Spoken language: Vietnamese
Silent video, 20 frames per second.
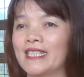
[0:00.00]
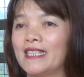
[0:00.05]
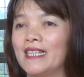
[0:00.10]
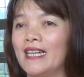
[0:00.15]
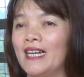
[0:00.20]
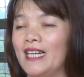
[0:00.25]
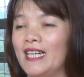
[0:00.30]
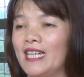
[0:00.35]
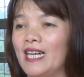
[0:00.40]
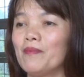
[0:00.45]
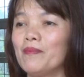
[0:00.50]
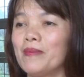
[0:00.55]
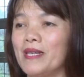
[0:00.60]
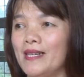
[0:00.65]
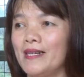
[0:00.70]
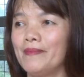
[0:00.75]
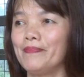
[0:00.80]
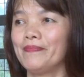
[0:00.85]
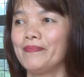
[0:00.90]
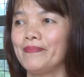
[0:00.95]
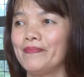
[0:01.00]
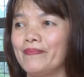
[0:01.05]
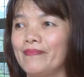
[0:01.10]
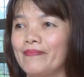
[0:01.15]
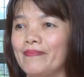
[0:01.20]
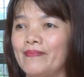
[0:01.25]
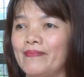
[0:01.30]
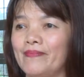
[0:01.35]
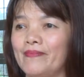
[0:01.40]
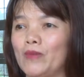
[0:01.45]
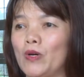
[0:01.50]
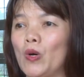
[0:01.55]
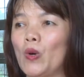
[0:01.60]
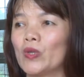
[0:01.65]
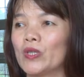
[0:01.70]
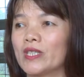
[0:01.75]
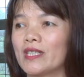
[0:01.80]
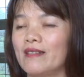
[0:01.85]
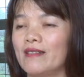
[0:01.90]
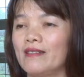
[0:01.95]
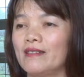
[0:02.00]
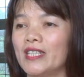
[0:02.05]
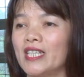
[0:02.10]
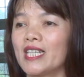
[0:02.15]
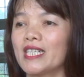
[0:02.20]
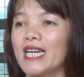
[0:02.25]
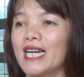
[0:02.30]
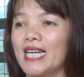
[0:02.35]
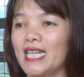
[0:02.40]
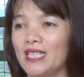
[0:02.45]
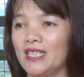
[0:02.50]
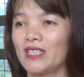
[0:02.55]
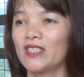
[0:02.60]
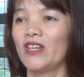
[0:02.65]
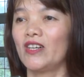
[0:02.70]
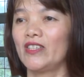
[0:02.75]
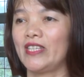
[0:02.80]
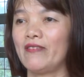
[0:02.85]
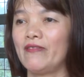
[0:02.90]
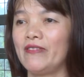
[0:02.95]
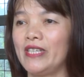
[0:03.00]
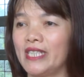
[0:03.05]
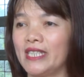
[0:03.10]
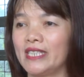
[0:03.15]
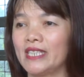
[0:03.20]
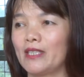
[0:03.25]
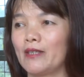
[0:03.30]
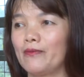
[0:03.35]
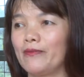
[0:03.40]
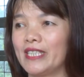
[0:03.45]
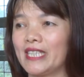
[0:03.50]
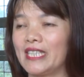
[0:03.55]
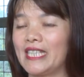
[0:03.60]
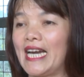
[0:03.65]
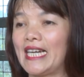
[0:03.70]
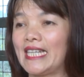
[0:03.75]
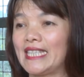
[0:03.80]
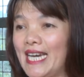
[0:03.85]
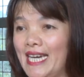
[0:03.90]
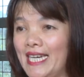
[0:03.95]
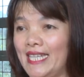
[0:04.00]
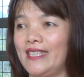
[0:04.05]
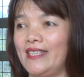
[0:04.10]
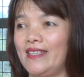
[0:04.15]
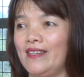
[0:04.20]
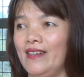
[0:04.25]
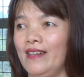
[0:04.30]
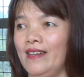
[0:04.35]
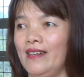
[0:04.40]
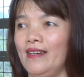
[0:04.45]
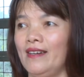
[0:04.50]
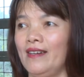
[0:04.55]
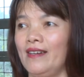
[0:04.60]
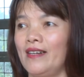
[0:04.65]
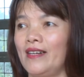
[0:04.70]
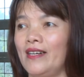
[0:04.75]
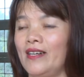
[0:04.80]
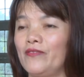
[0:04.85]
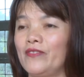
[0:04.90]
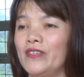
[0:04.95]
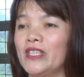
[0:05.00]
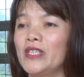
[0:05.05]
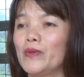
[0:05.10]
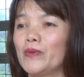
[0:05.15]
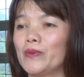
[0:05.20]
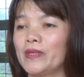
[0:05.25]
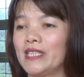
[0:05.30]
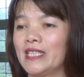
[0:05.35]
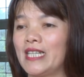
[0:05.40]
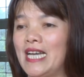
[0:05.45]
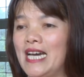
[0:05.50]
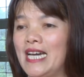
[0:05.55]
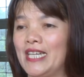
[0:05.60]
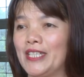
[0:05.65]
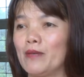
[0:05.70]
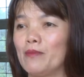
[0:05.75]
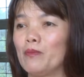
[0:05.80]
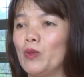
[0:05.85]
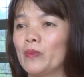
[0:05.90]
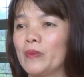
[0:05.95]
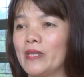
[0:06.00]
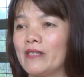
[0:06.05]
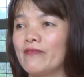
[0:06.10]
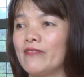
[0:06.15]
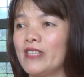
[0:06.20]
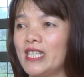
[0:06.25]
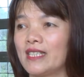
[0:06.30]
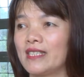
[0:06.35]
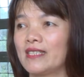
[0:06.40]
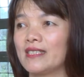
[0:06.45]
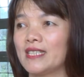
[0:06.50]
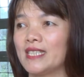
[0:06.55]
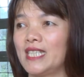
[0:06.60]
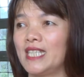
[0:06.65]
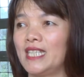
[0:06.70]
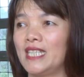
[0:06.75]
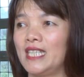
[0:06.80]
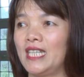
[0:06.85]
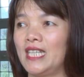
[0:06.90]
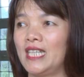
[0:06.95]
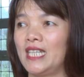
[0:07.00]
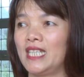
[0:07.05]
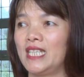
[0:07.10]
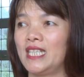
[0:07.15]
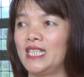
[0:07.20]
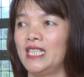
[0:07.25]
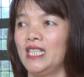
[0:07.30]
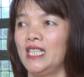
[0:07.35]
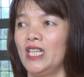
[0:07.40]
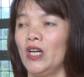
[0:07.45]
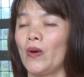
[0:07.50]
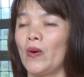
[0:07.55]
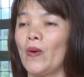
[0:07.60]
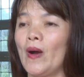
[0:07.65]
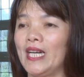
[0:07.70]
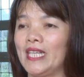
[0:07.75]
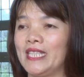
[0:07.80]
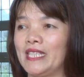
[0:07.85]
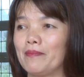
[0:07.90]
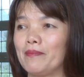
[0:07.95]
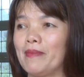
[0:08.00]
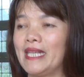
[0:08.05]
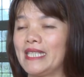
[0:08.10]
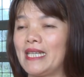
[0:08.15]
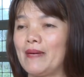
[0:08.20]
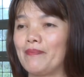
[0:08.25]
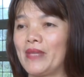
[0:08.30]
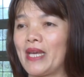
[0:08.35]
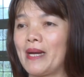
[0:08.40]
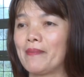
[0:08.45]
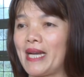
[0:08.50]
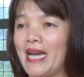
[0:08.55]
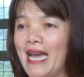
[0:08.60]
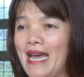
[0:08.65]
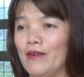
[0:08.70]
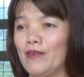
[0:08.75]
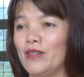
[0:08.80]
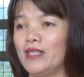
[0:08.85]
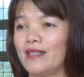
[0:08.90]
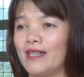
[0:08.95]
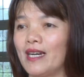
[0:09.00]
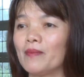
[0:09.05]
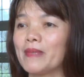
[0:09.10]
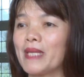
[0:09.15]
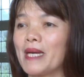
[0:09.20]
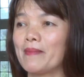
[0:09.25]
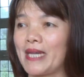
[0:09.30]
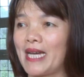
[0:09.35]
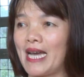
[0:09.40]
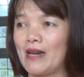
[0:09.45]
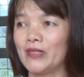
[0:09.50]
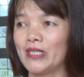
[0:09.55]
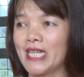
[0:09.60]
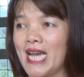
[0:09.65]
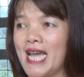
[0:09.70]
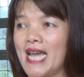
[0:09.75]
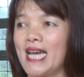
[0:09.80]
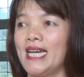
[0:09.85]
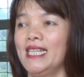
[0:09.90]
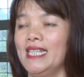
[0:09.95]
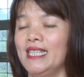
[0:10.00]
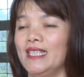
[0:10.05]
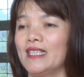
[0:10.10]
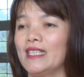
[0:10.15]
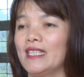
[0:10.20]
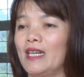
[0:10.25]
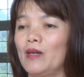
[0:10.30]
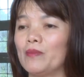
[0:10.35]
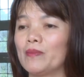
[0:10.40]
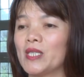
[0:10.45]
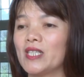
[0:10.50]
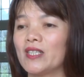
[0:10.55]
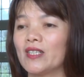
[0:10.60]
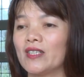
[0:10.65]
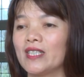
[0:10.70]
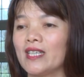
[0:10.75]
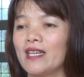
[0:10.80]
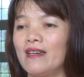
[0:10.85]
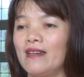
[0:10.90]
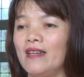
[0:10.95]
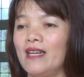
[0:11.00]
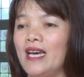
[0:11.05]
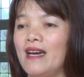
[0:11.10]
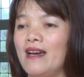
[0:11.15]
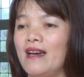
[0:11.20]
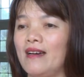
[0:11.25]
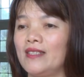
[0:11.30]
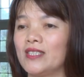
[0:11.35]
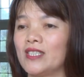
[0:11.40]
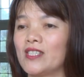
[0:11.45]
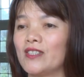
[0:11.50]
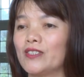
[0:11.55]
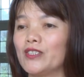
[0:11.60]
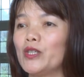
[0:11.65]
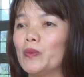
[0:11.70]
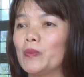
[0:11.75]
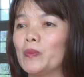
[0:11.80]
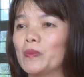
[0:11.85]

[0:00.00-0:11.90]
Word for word: à, góc lớp ừ, hỗ trợ rất đắc lực cho giáo viên trong việc giảng dạy à, ví dụ như là trong môn tiếng việt thì à, ngoài những bài tập tham khảo ở góc tham khảo ra thì học sinh có thể là sử dụng